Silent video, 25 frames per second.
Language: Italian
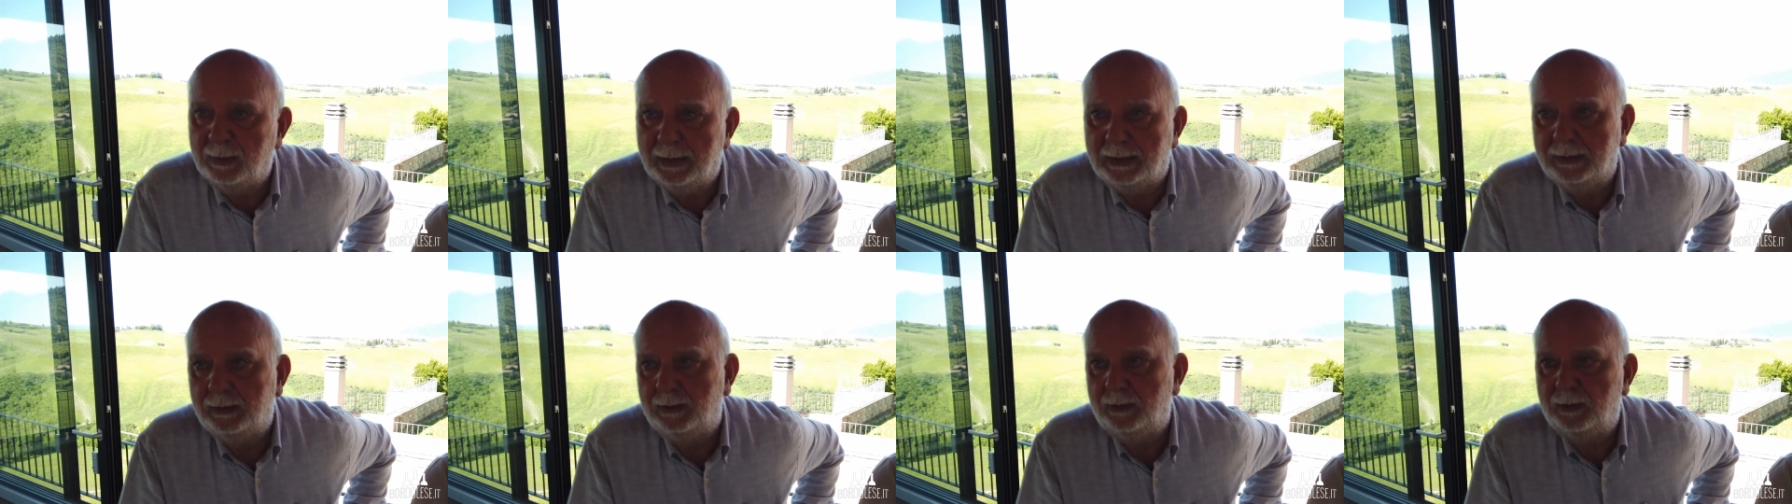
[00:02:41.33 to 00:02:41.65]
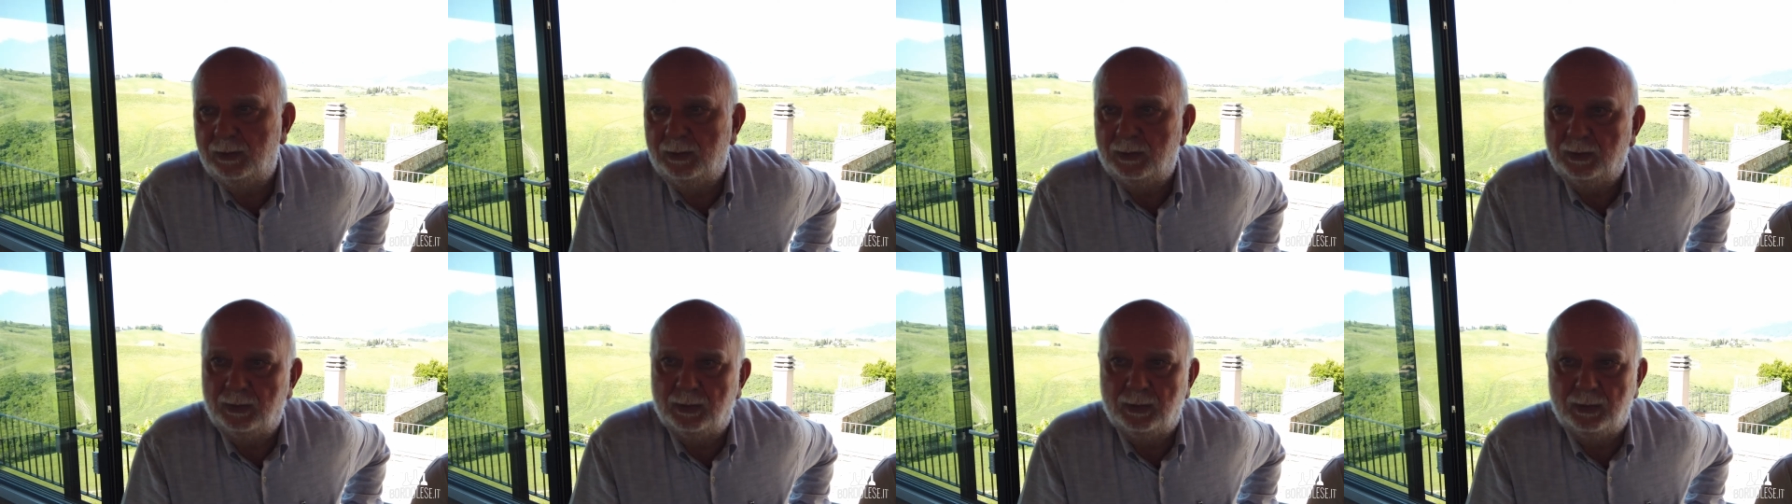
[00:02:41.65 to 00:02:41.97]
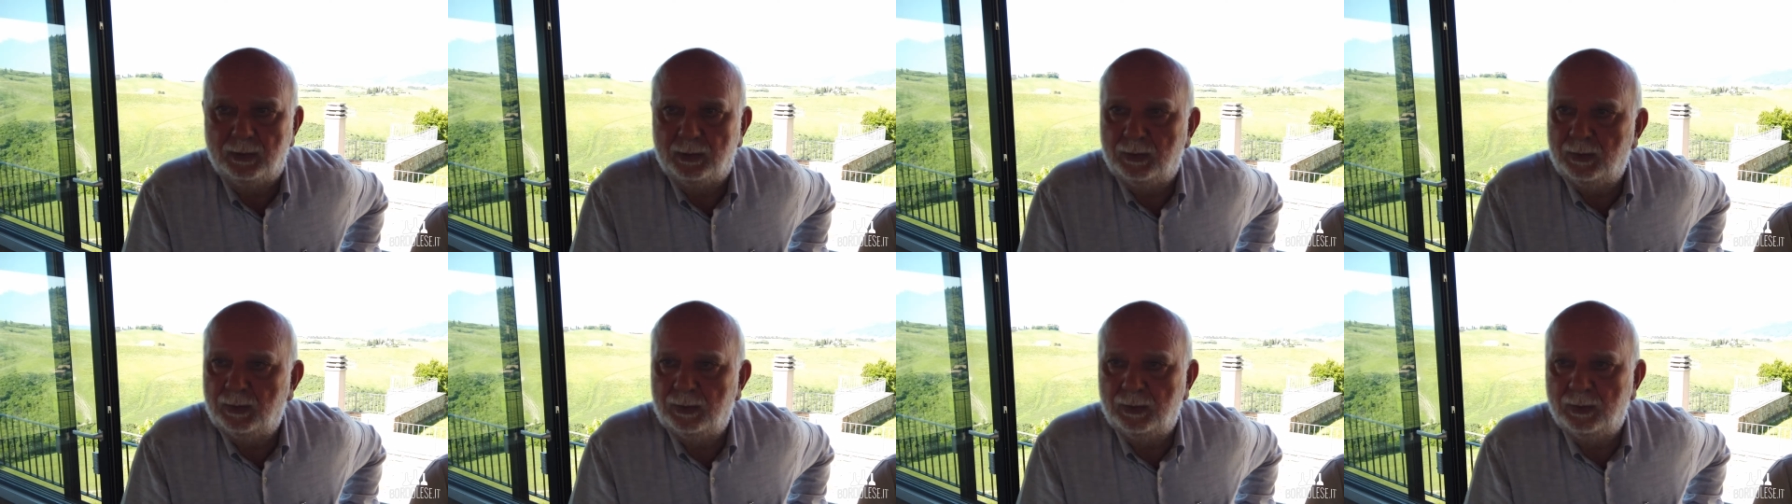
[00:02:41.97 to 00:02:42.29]

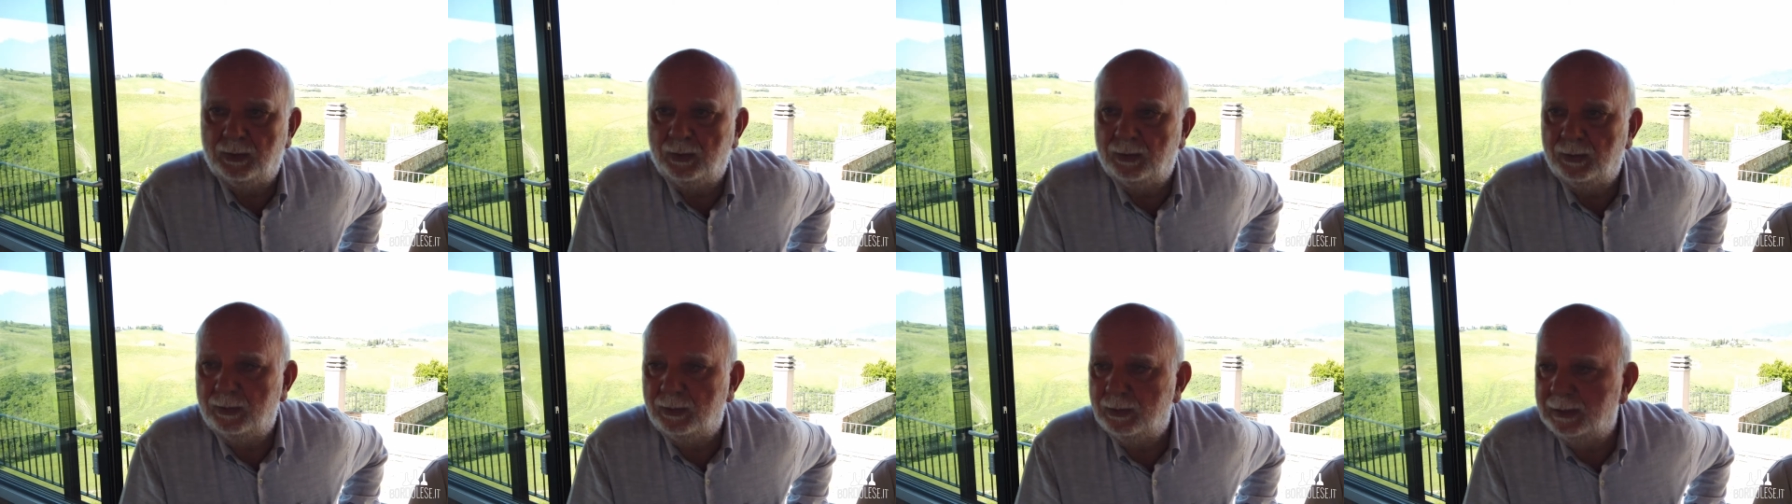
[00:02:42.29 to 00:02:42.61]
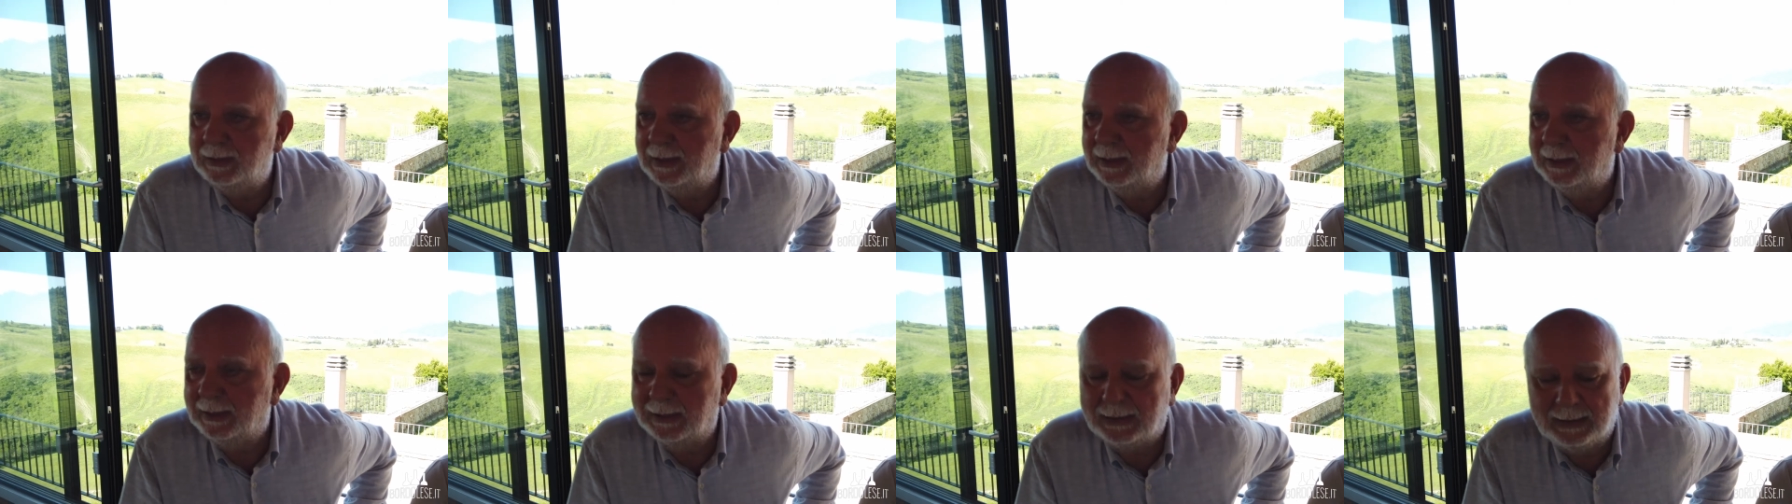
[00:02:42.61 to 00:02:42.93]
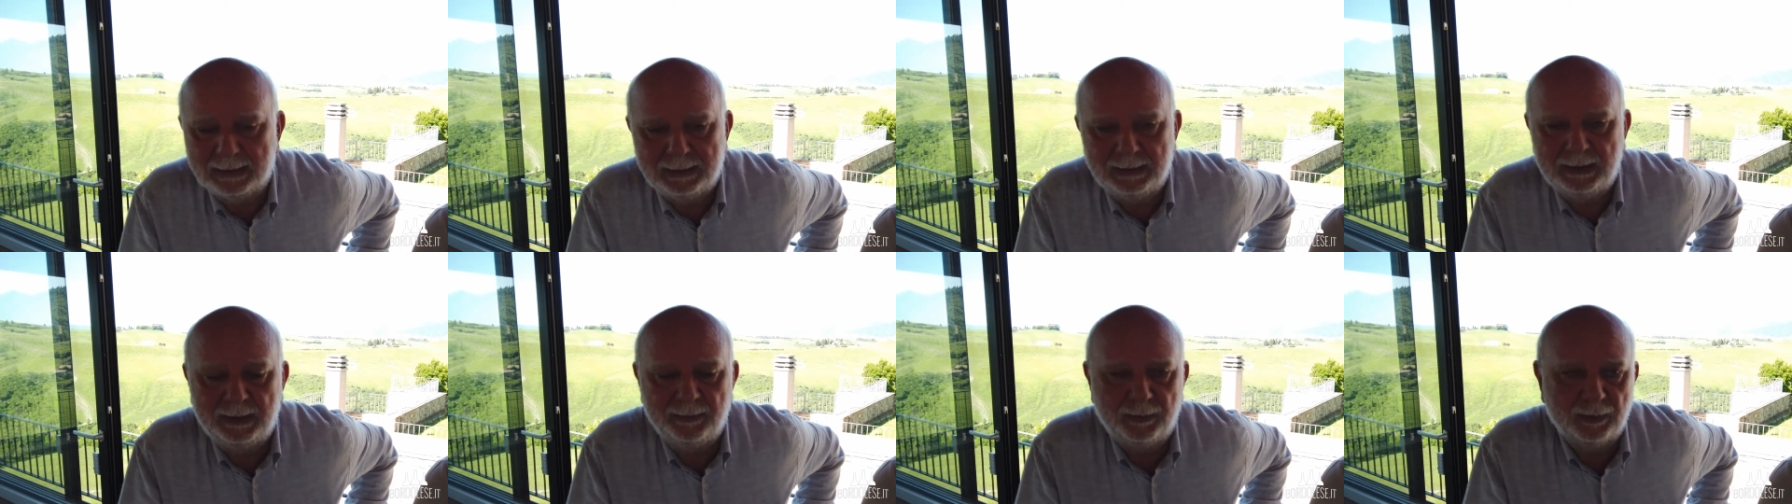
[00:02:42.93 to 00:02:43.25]
quando è
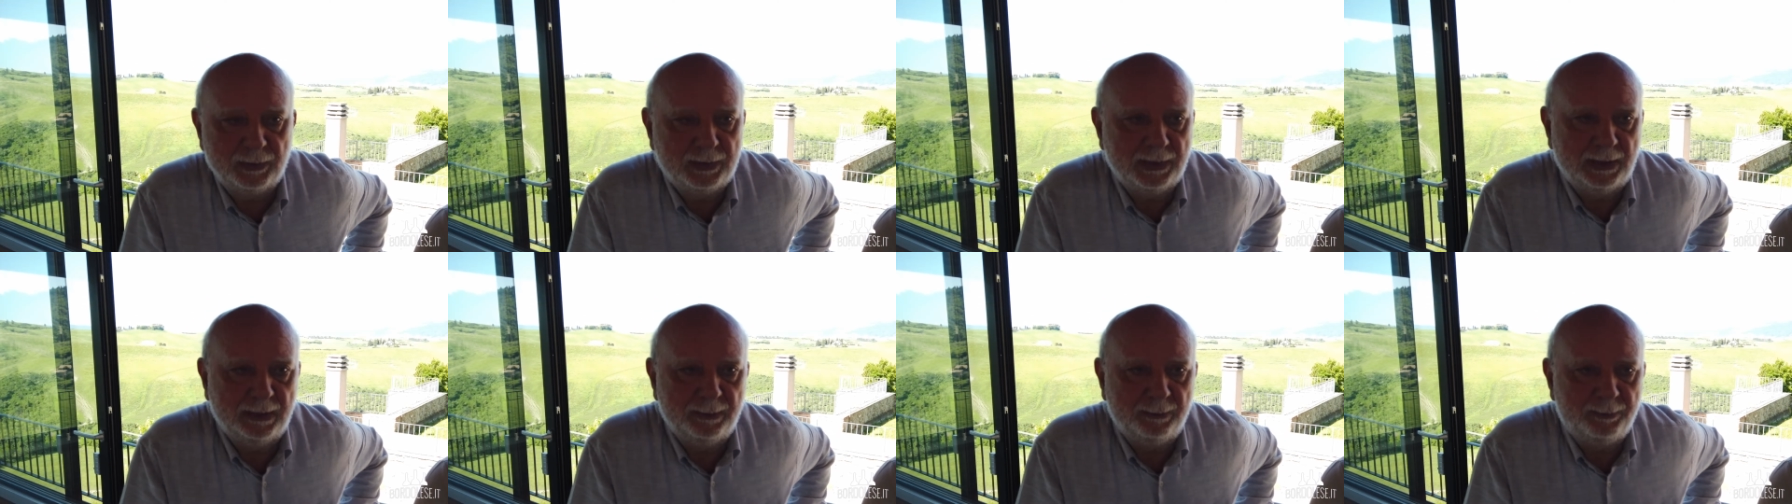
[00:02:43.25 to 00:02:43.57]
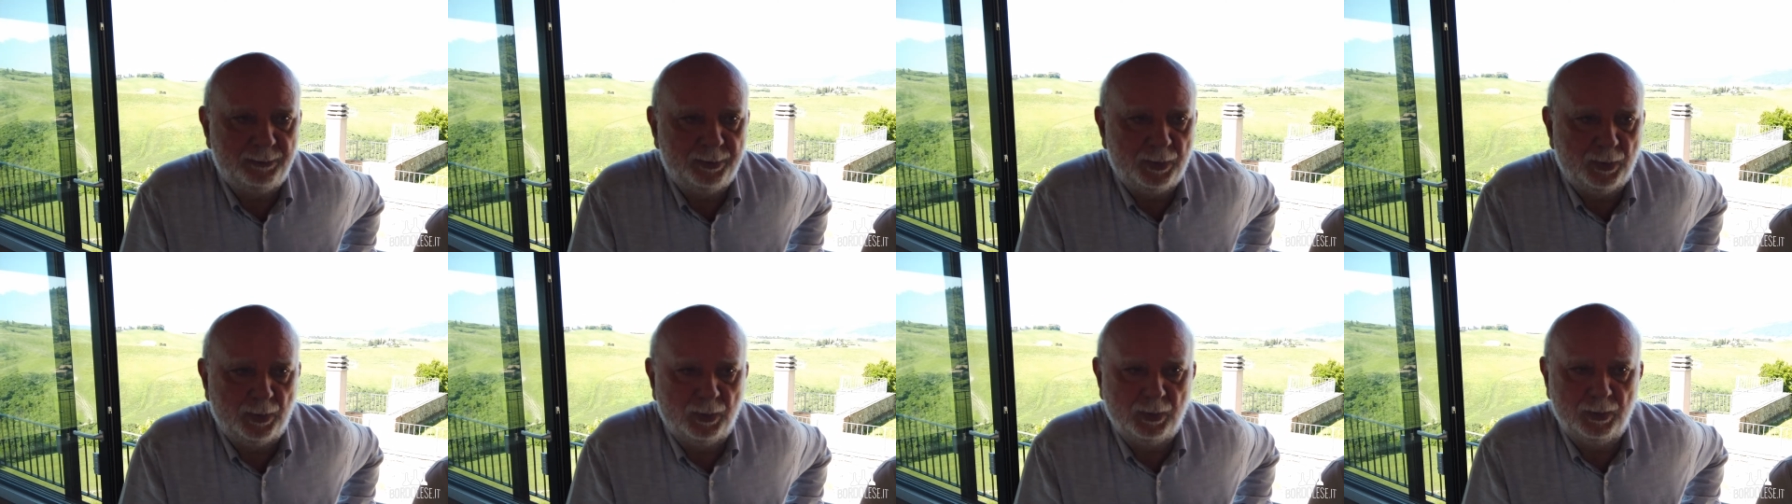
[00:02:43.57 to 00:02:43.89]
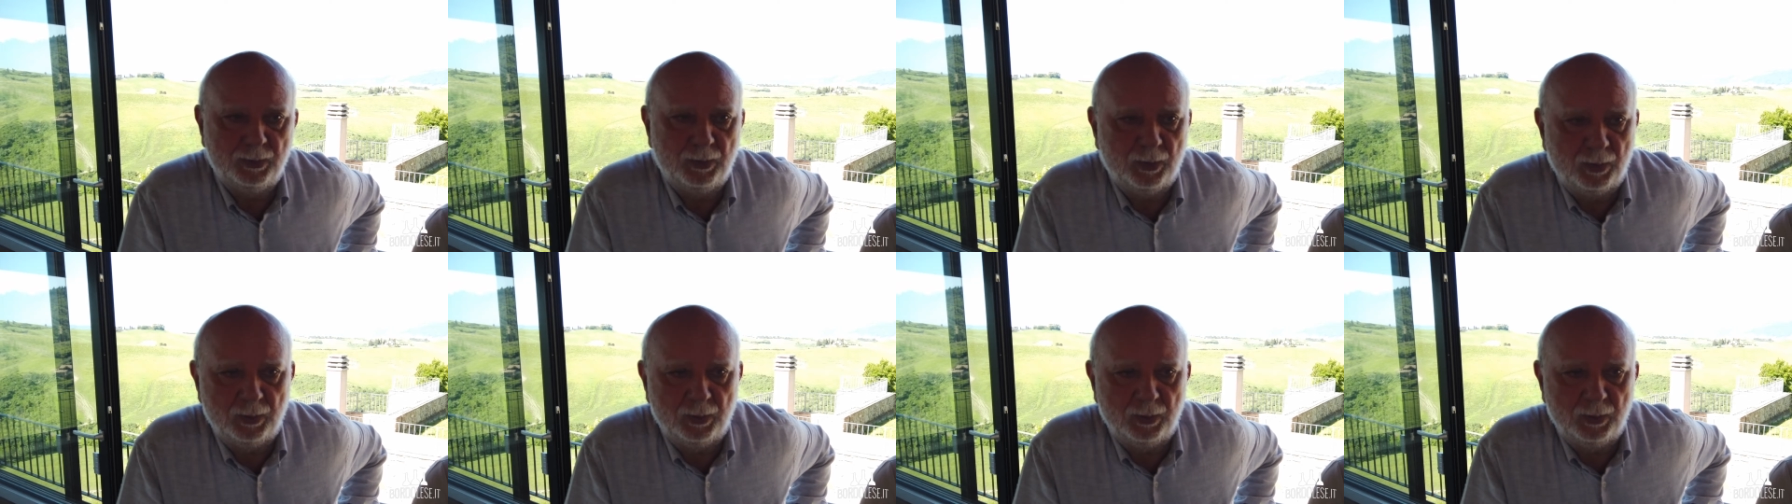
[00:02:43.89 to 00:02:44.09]
cattivo tempo,